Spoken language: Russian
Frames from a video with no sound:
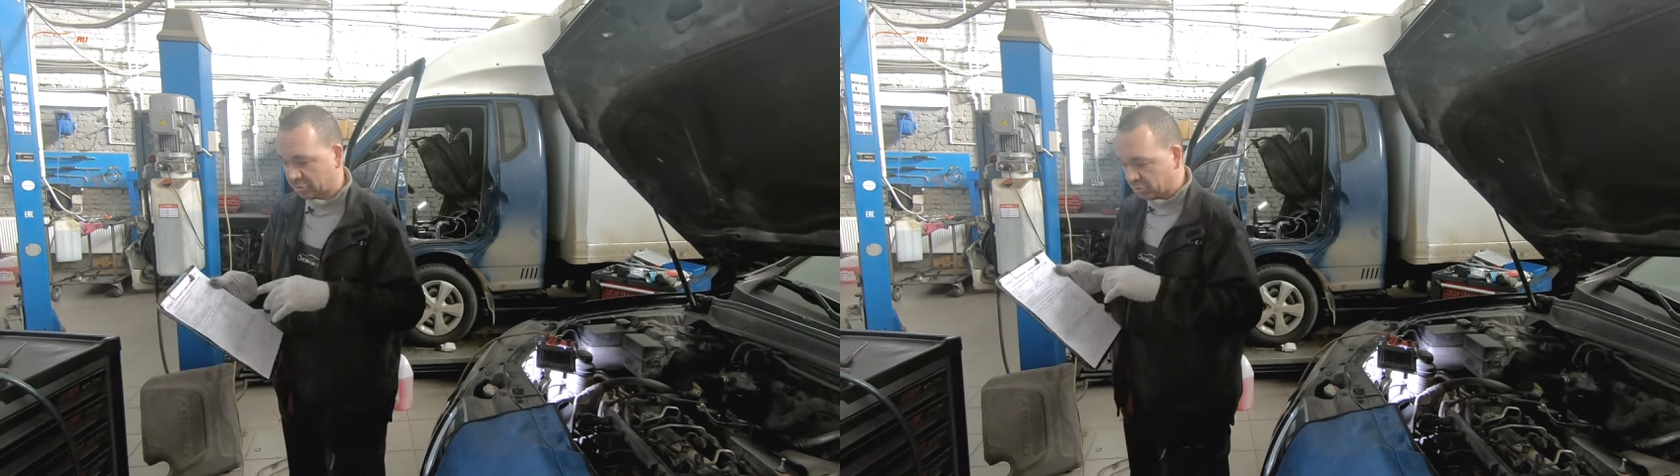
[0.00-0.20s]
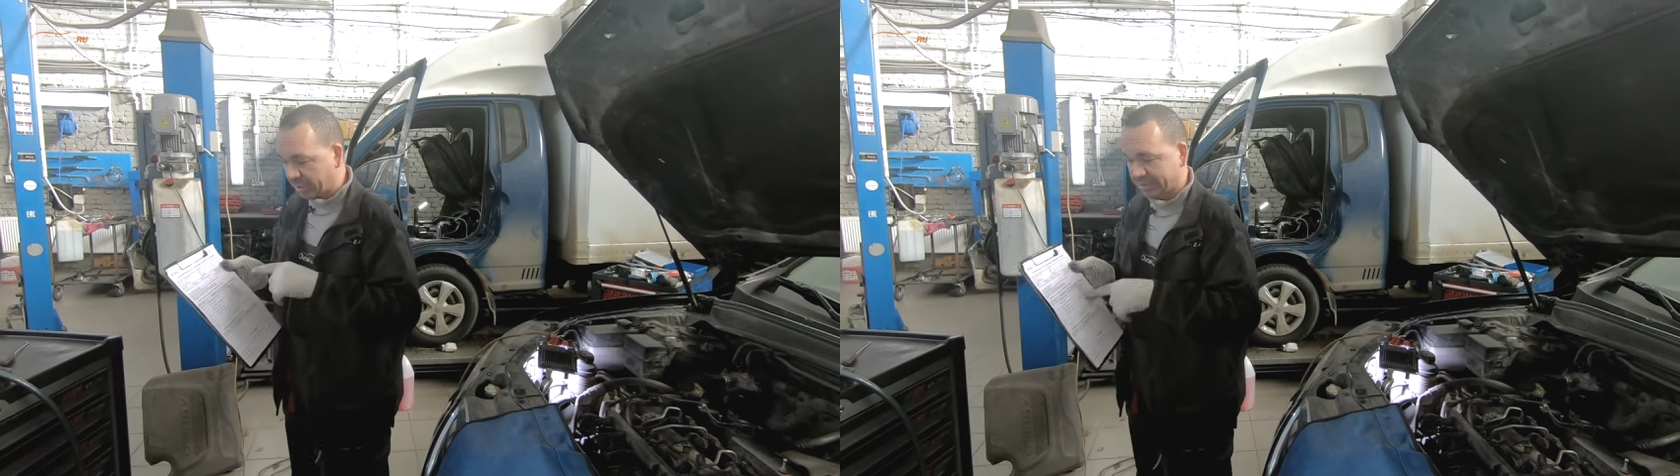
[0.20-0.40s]

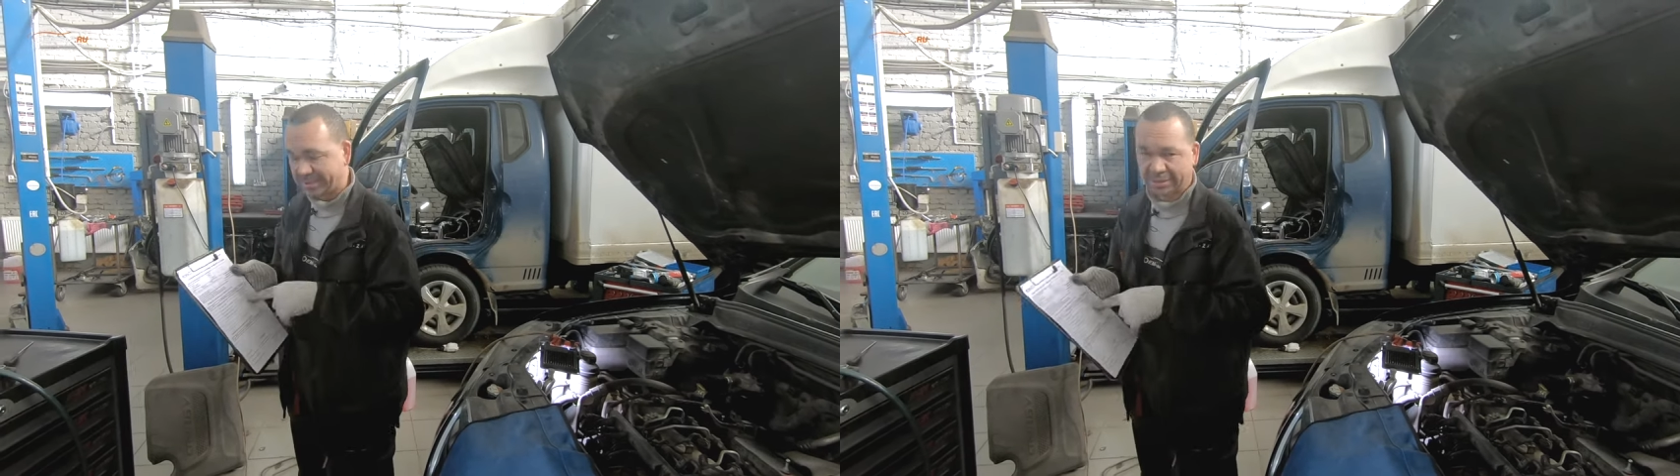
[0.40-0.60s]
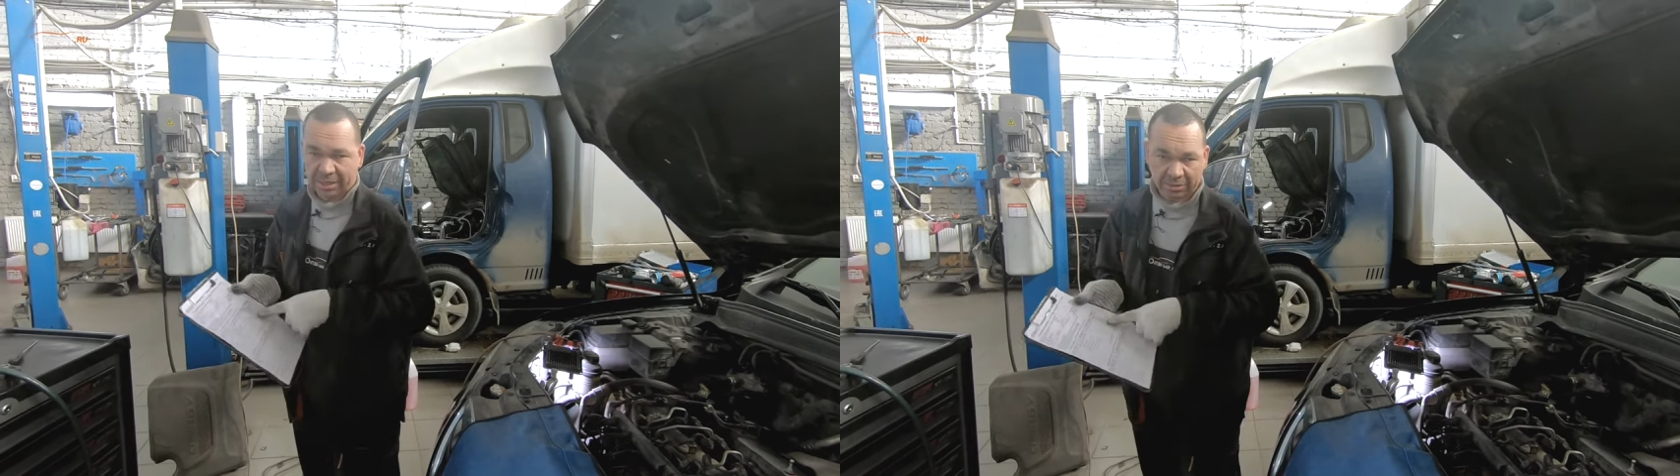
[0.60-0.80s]

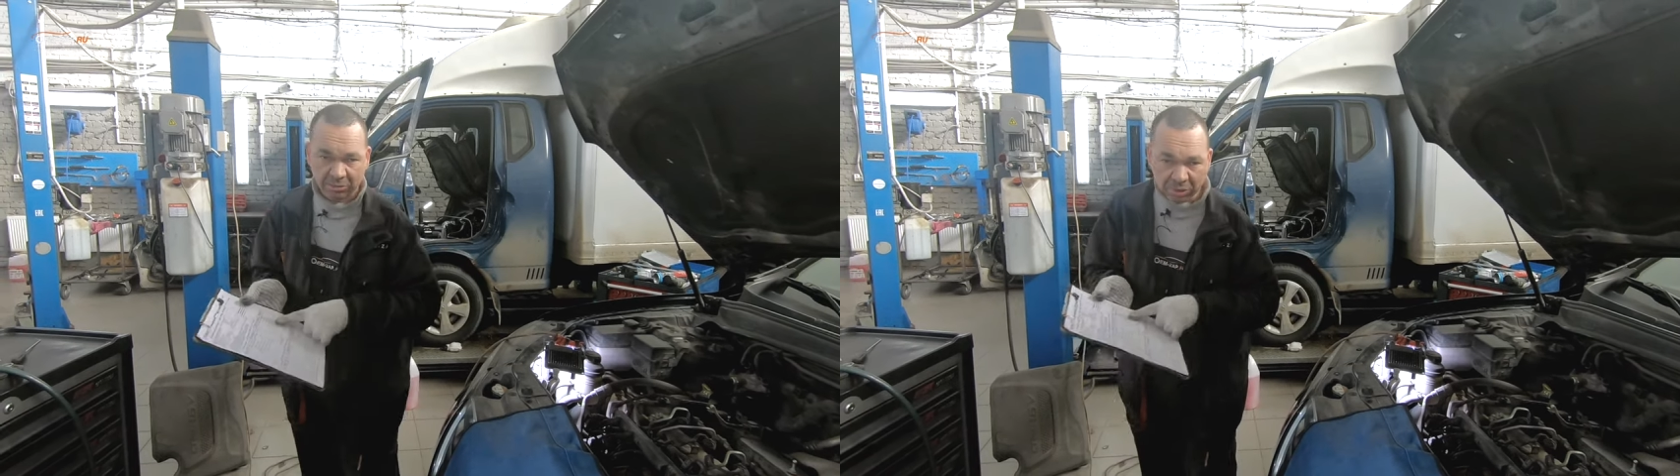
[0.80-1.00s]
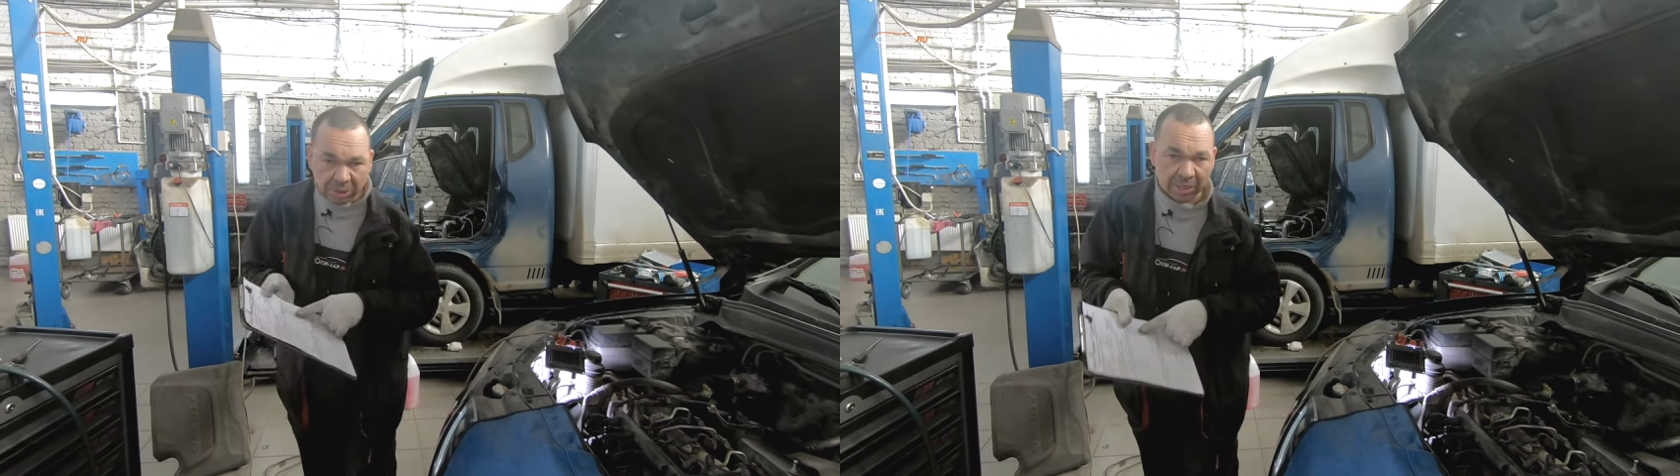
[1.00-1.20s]
указан
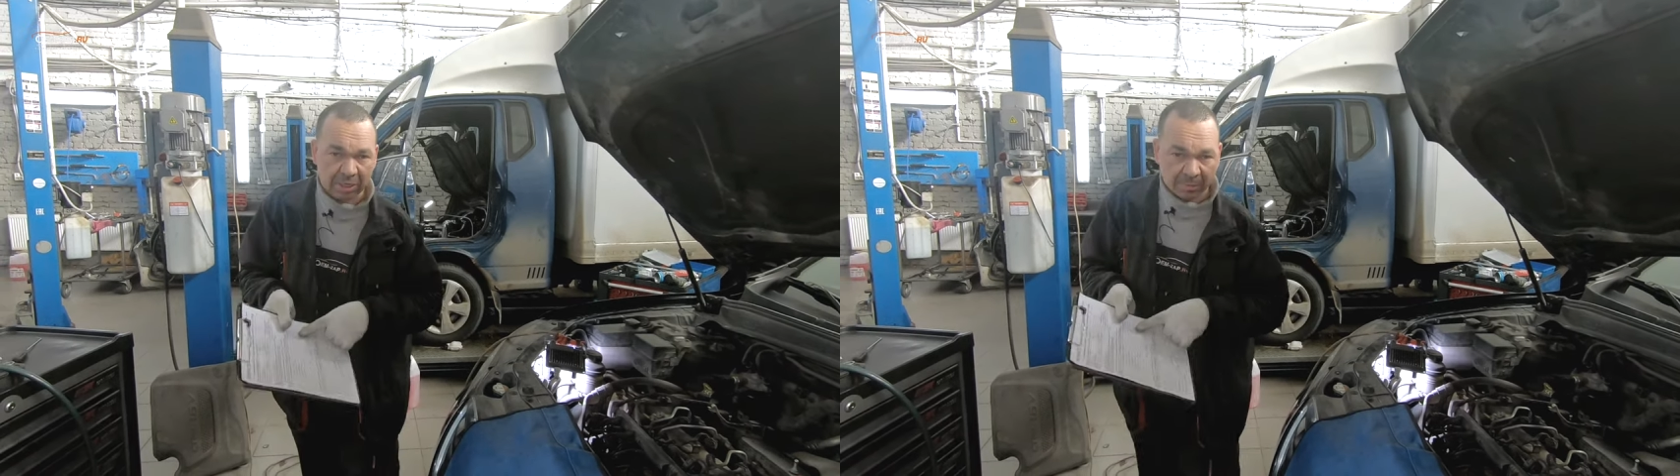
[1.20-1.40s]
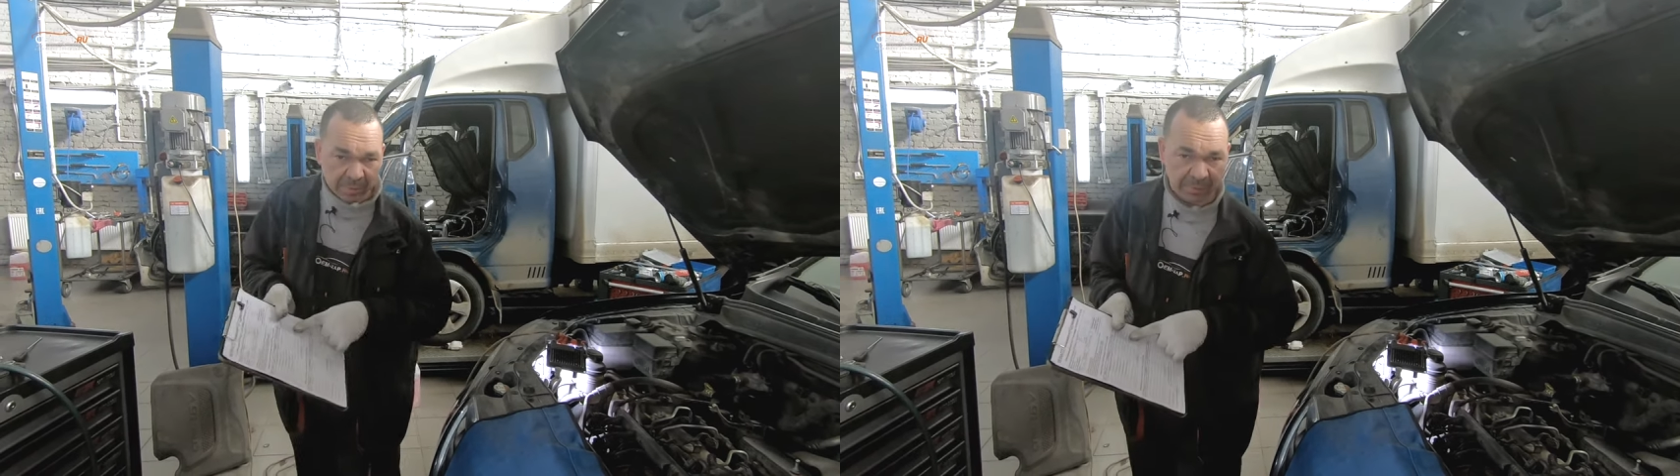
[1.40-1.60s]
диагностика
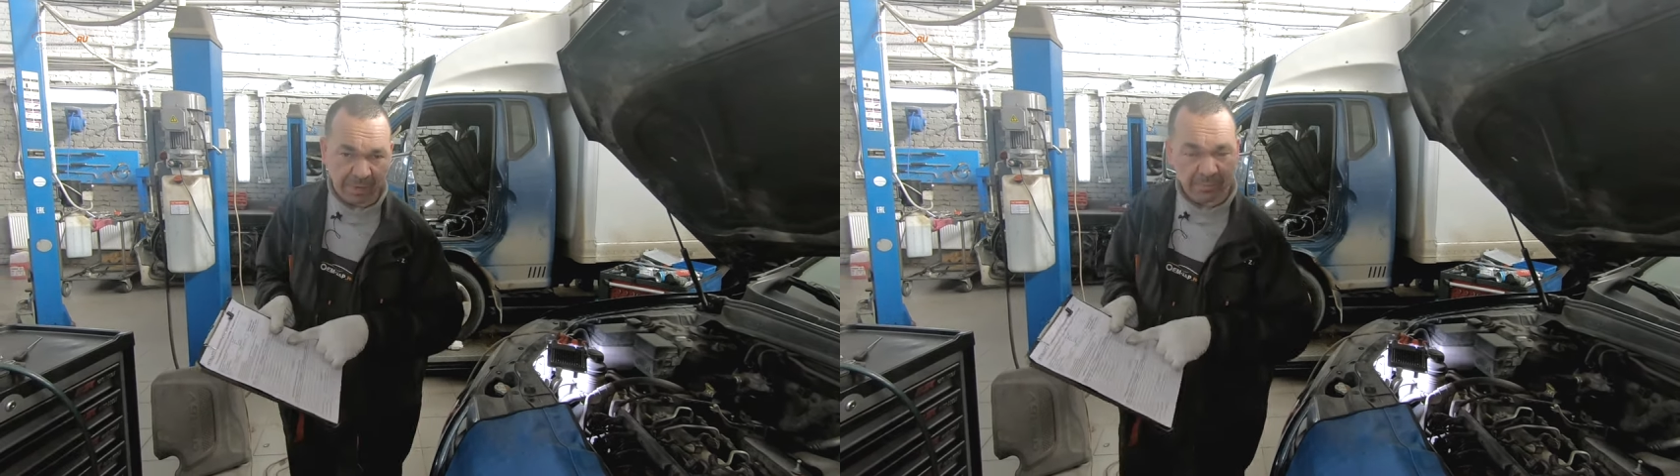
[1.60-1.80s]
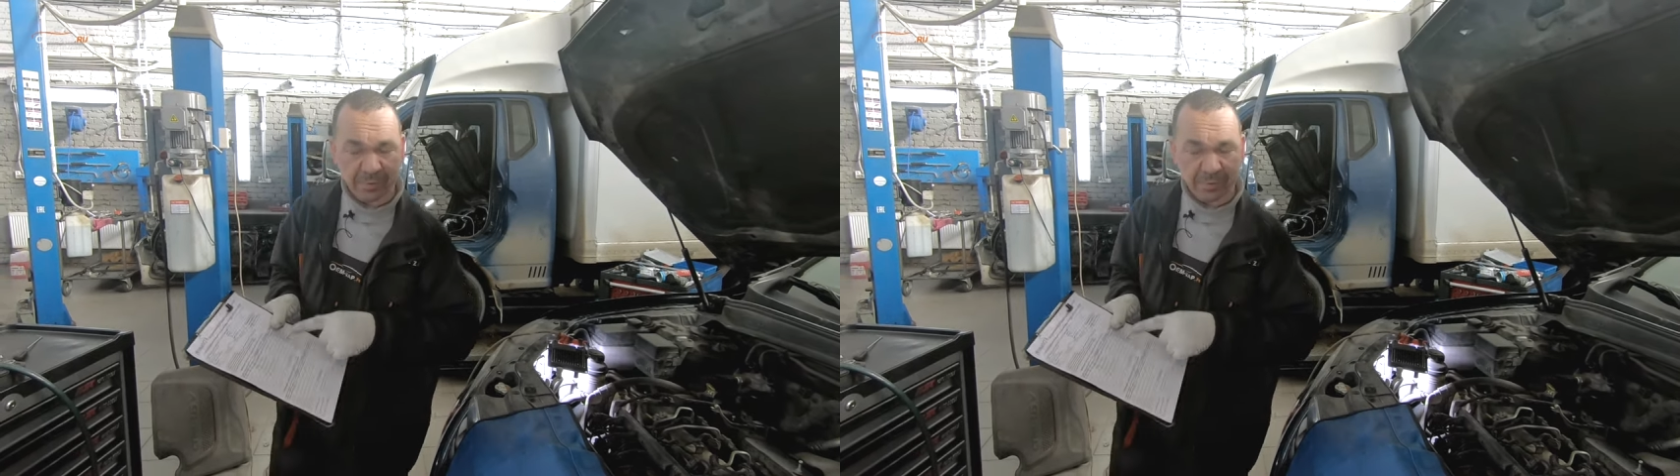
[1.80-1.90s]
КПП,